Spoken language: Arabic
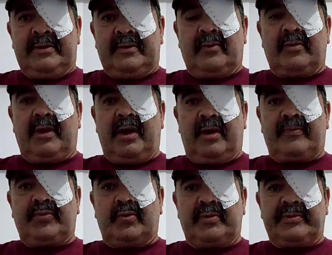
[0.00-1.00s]
والله
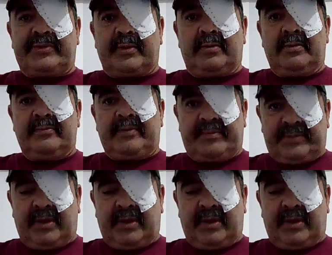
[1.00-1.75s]
يحفظو وينصرو فهمتي